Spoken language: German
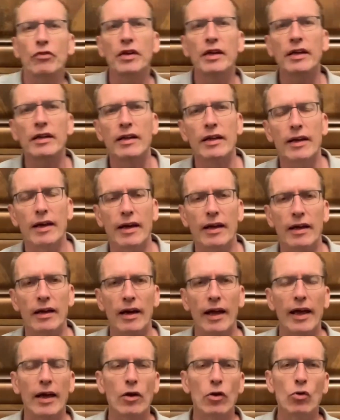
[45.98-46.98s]
wichtige
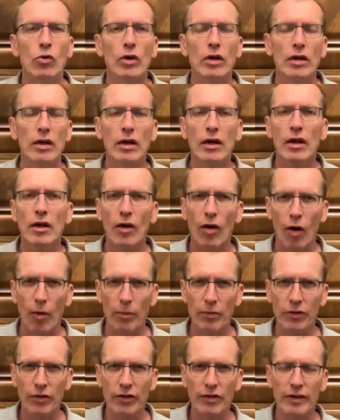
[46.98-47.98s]
Klärungen, aber
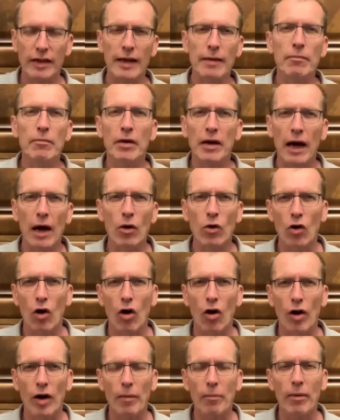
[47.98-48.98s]
es ist immer auch
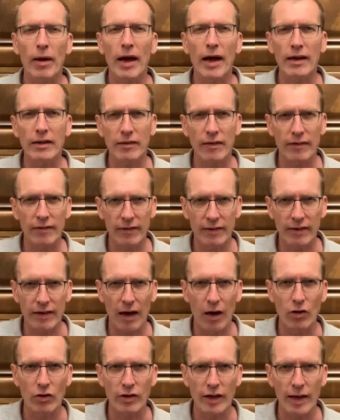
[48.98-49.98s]
Arbeit, dass sich
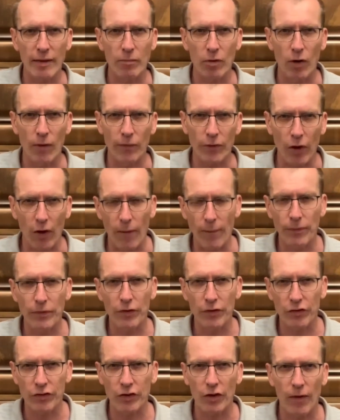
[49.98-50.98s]
auch jemand
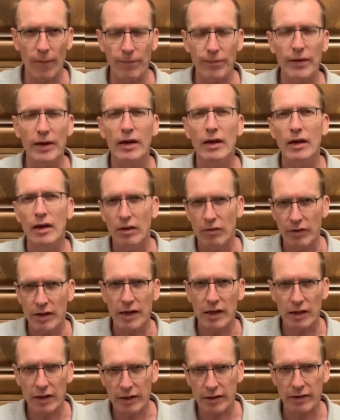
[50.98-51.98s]
anders dann
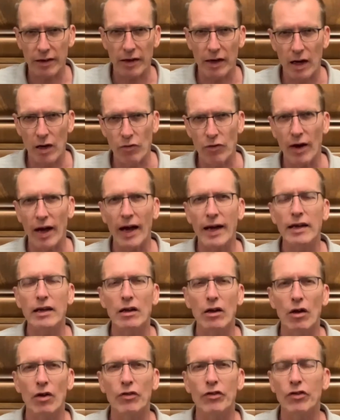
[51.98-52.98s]
wirklich darauf
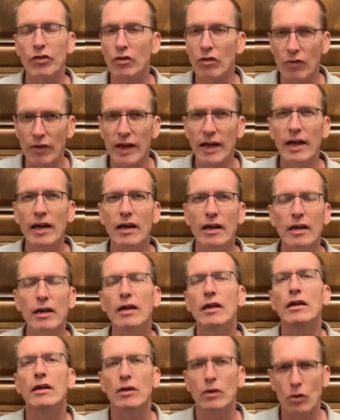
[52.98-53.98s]
einlassen will
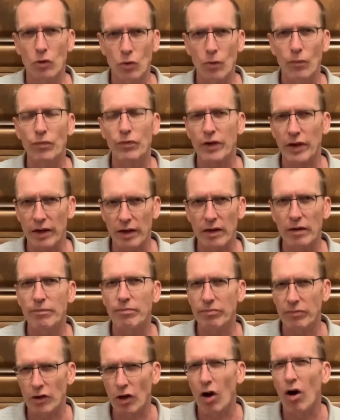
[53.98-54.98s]
und äh,
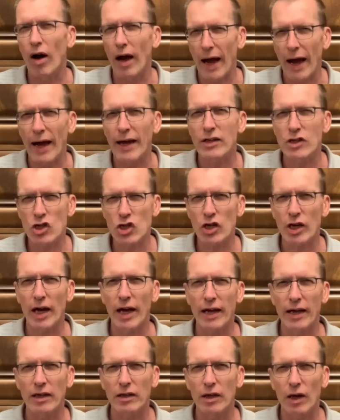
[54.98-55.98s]
ja
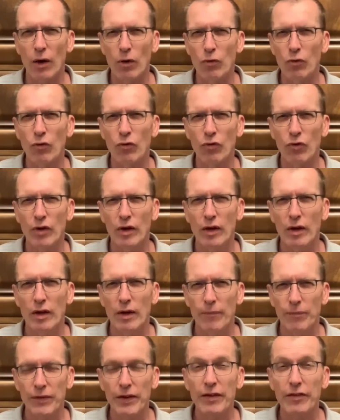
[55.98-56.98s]
einsteigt auf
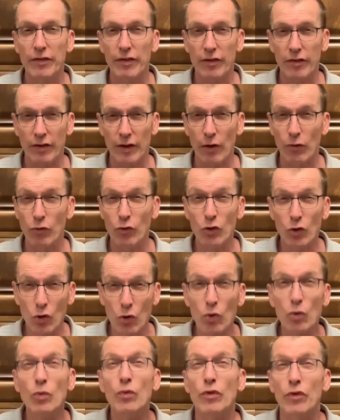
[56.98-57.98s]
dieses äh, für
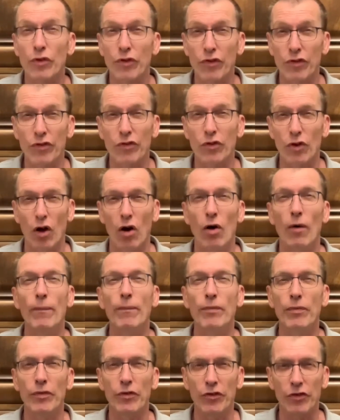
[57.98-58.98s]
uns
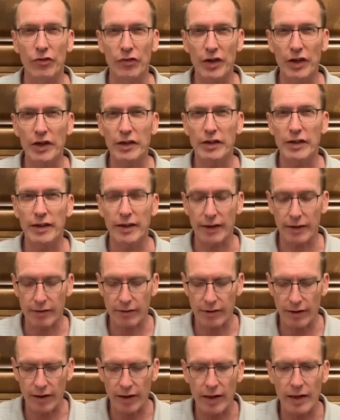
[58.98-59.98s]
ganz wichtige
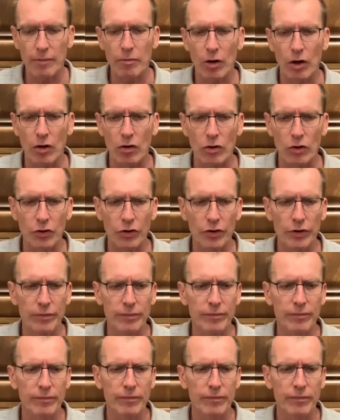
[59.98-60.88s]
Thema, oder?